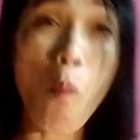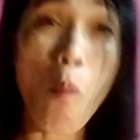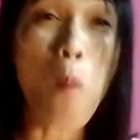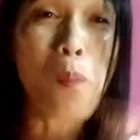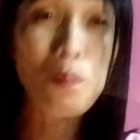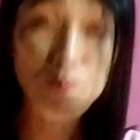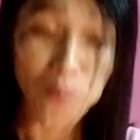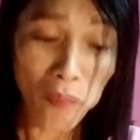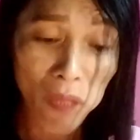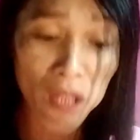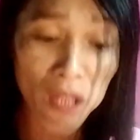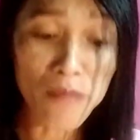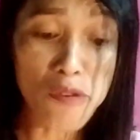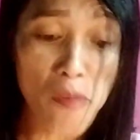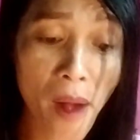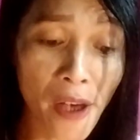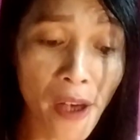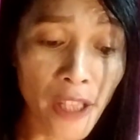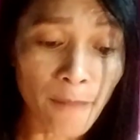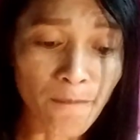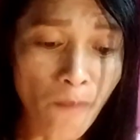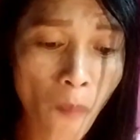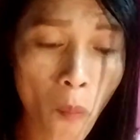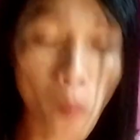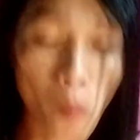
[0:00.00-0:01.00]
Mm. Alam niyo
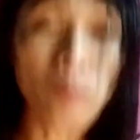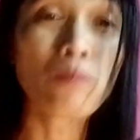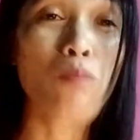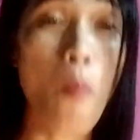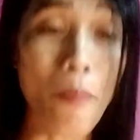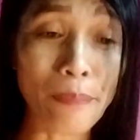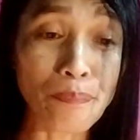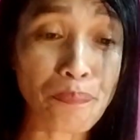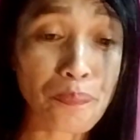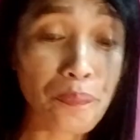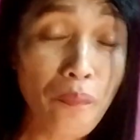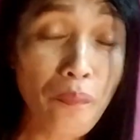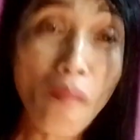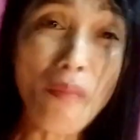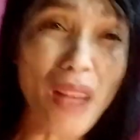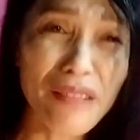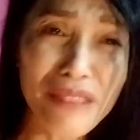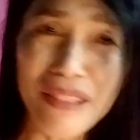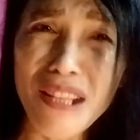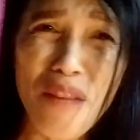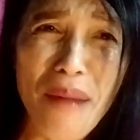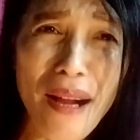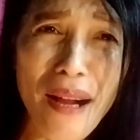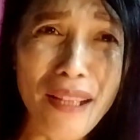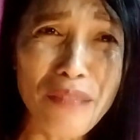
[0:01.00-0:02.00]
bakit?
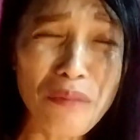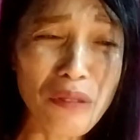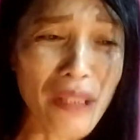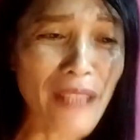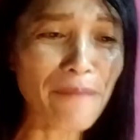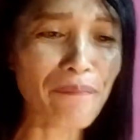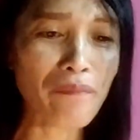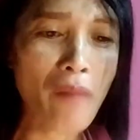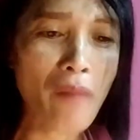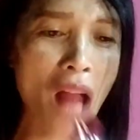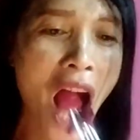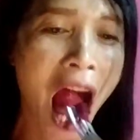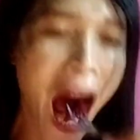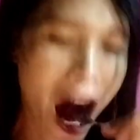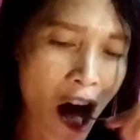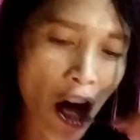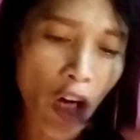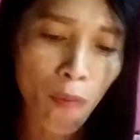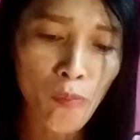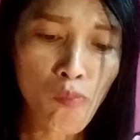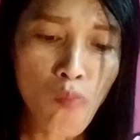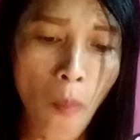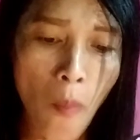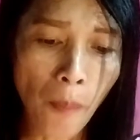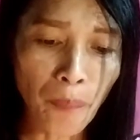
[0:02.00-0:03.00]
Hindi na nakalimutan.
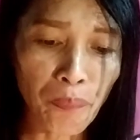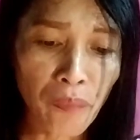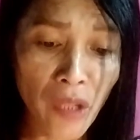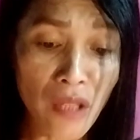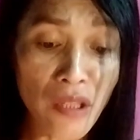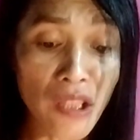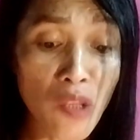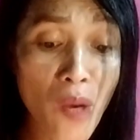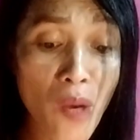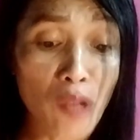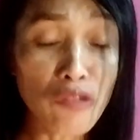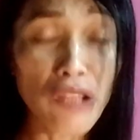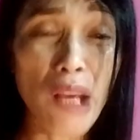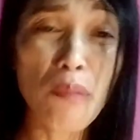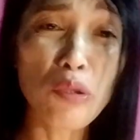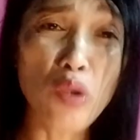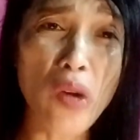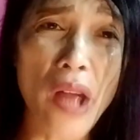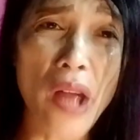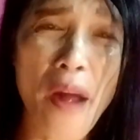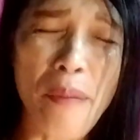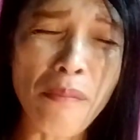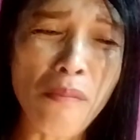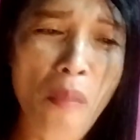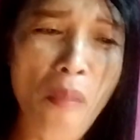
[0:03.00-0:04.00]
Kasi ginawa kong demo
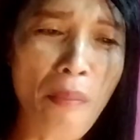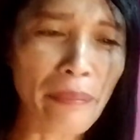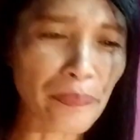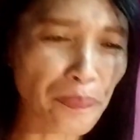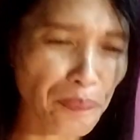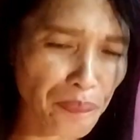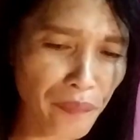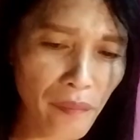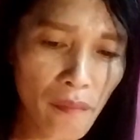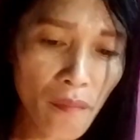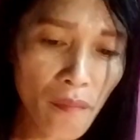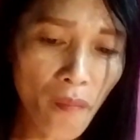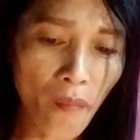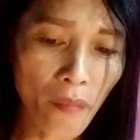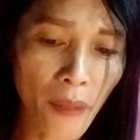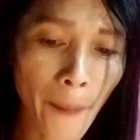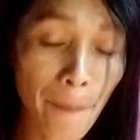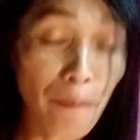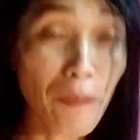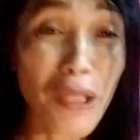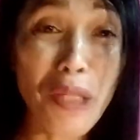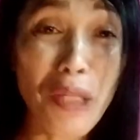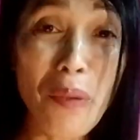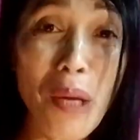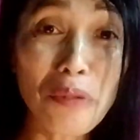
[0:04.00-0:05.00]
to eh.
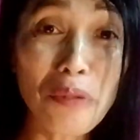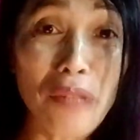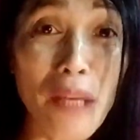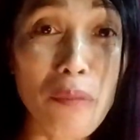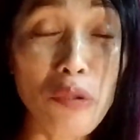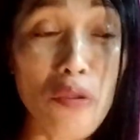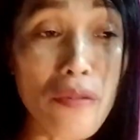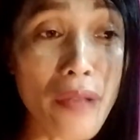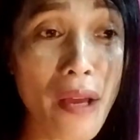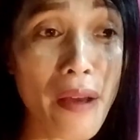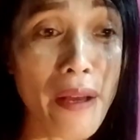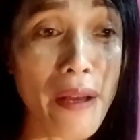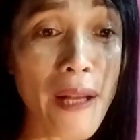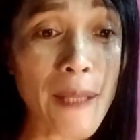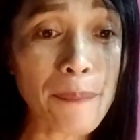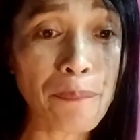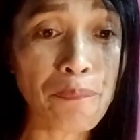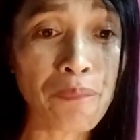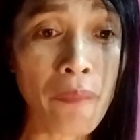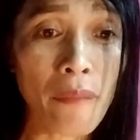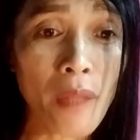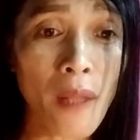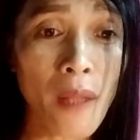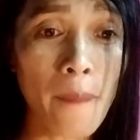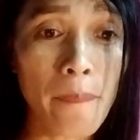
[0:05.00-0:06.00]
Ginawa kong demo dun sa
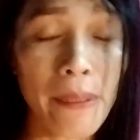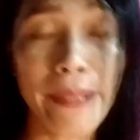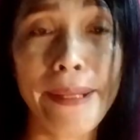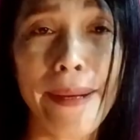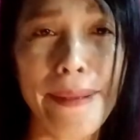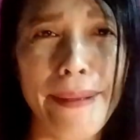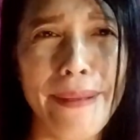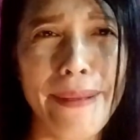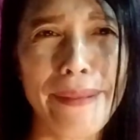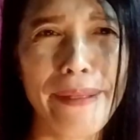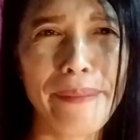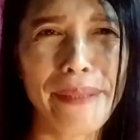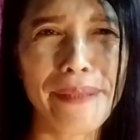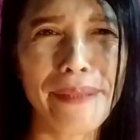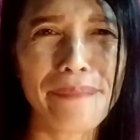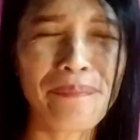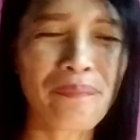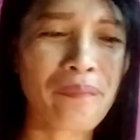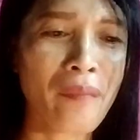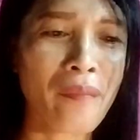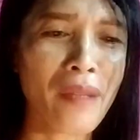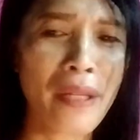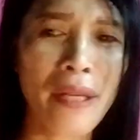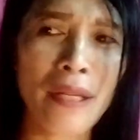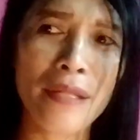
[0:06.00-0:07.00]
pinag-aaralan namin.
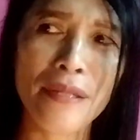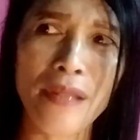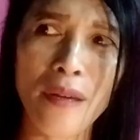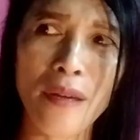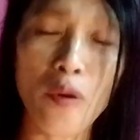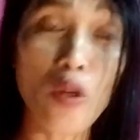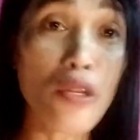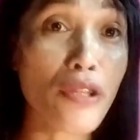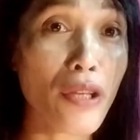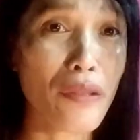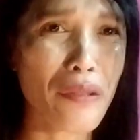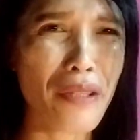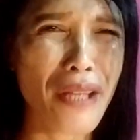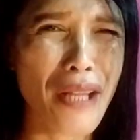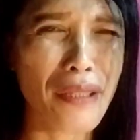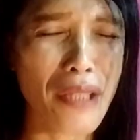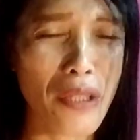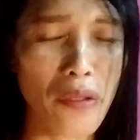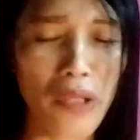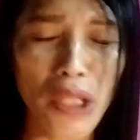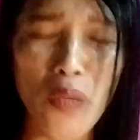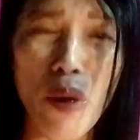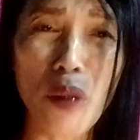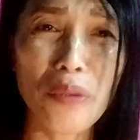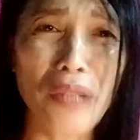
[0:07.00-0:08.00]
Sa call center
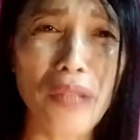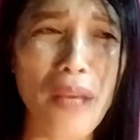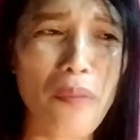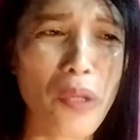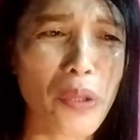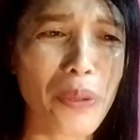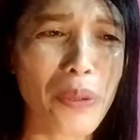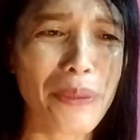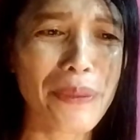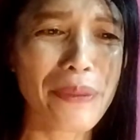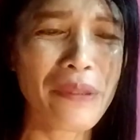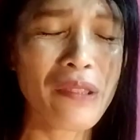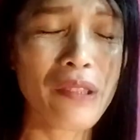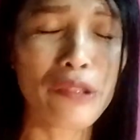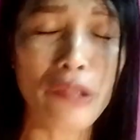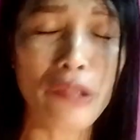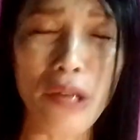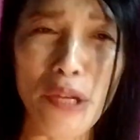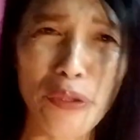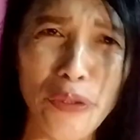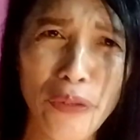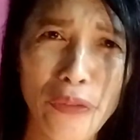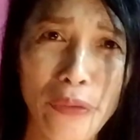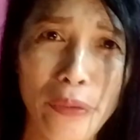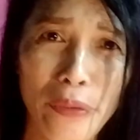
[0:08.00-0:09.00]
yata yun. Ginawa kong demo itong
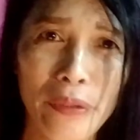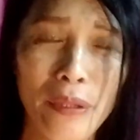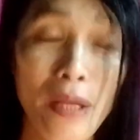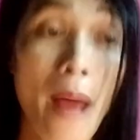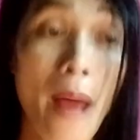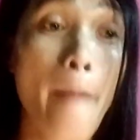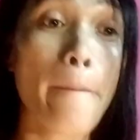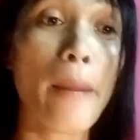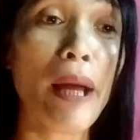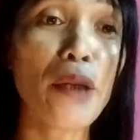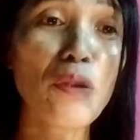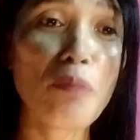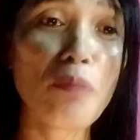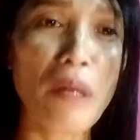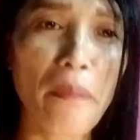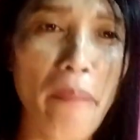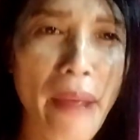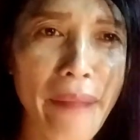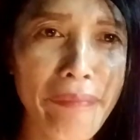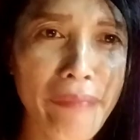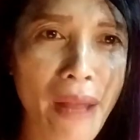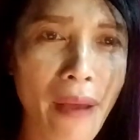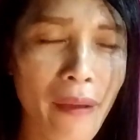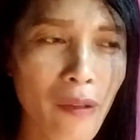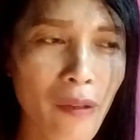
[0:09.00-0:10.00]
dragon fruit. Paano
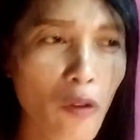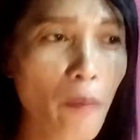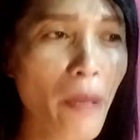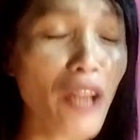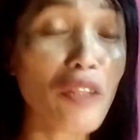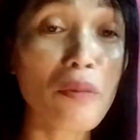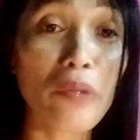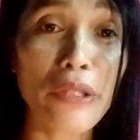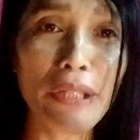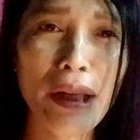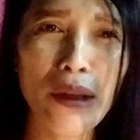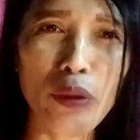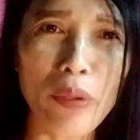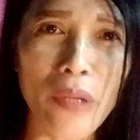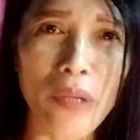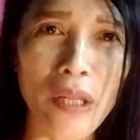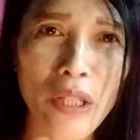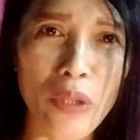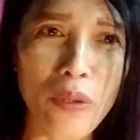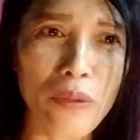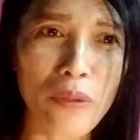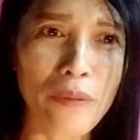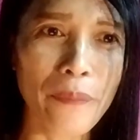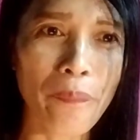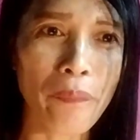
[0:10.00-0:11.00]
magbenta o paano mo ialok ang
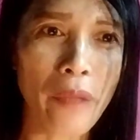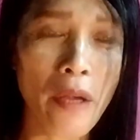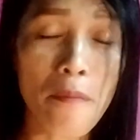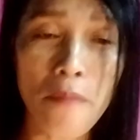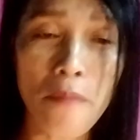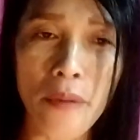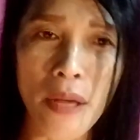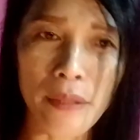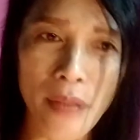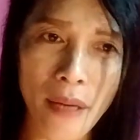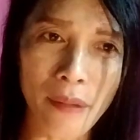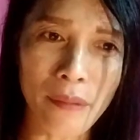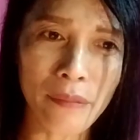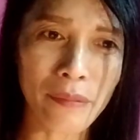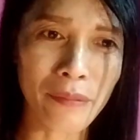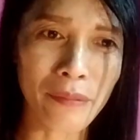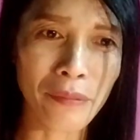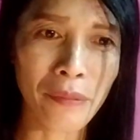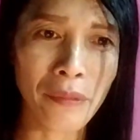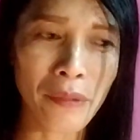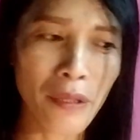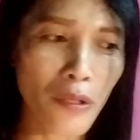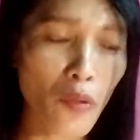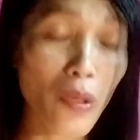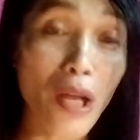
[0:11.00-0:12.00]
iyong product.
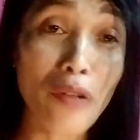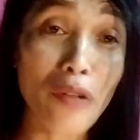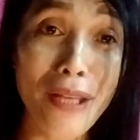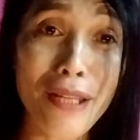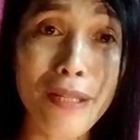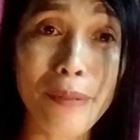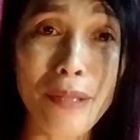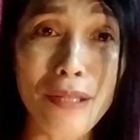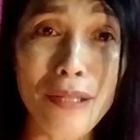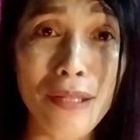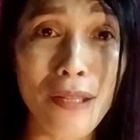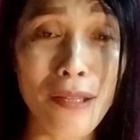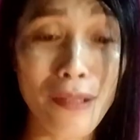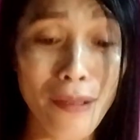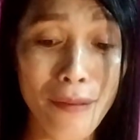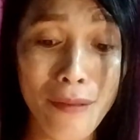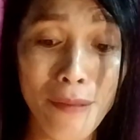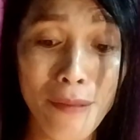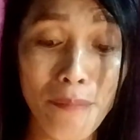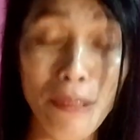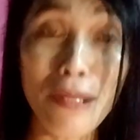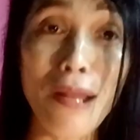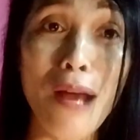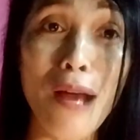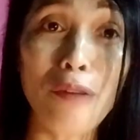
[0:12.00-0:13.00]
So wala akong naisip kasi eh.
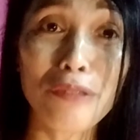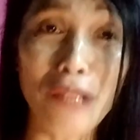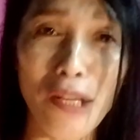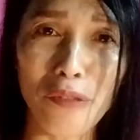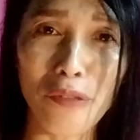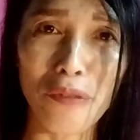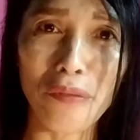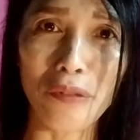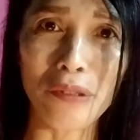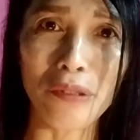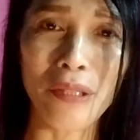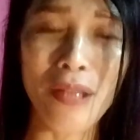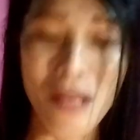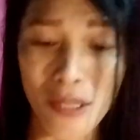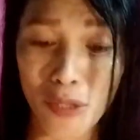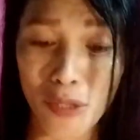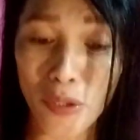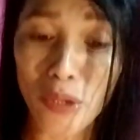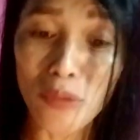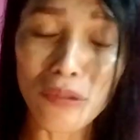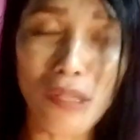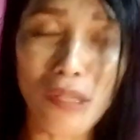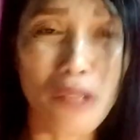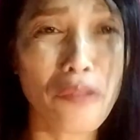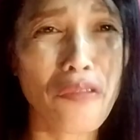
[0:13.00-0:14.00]
May dala akong dragon fruit. So
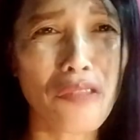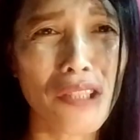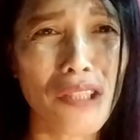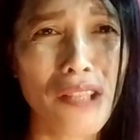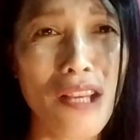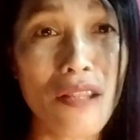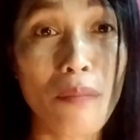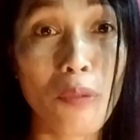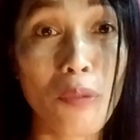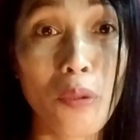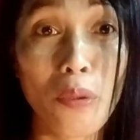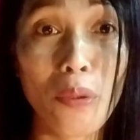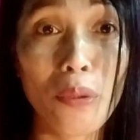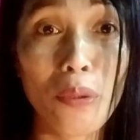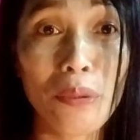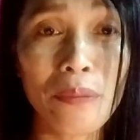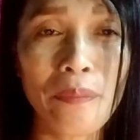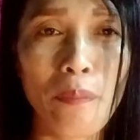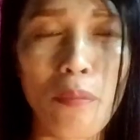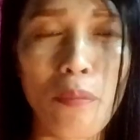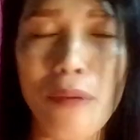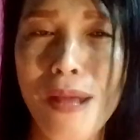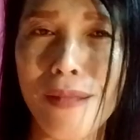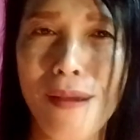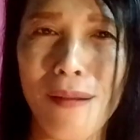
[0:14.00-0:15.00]
itong dragon fruit na naisip kong
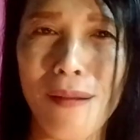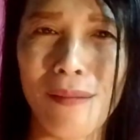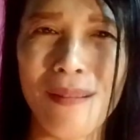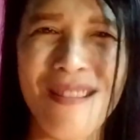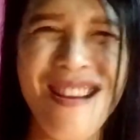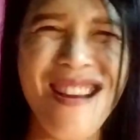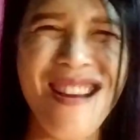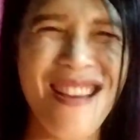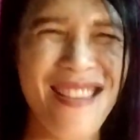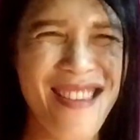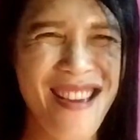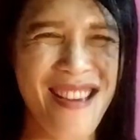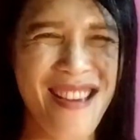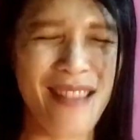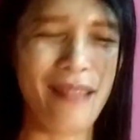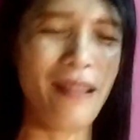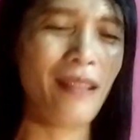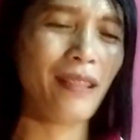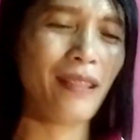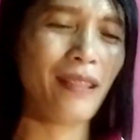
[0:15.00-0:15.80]
product. Ayan.